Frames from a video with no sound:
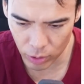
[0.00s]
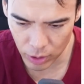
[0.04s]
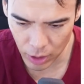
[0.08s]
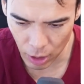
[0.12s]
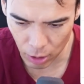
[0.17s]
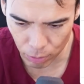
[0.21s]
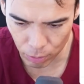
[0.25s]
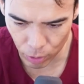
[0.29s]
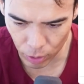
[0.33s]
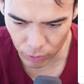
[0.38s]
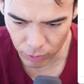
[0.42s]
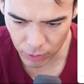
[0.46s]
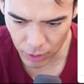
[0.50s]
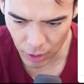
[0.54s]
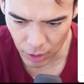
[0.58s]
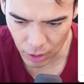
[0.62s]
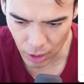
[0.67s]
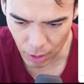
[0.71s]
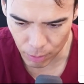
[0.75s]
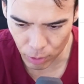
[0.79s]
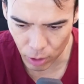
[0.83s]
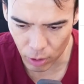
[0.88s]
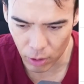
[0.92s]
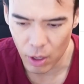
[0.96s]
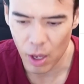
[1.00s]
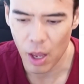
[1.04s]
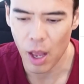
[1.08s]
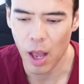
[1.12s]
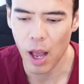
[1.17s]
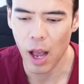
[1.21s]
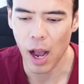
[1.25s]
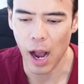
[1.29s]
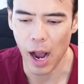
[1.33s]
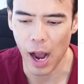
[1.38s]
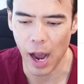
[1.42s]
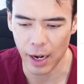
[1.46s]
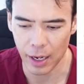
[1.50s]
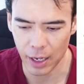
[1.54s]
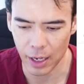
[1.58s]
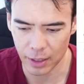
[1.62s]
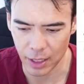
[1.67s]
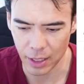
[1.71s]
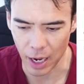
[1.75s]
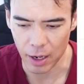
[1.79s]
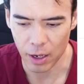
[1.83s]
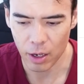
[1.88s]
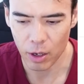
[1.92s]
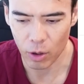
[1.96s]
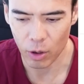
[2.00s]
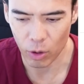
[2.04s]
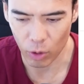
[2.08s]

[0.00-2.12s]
座を持っていてもあなた、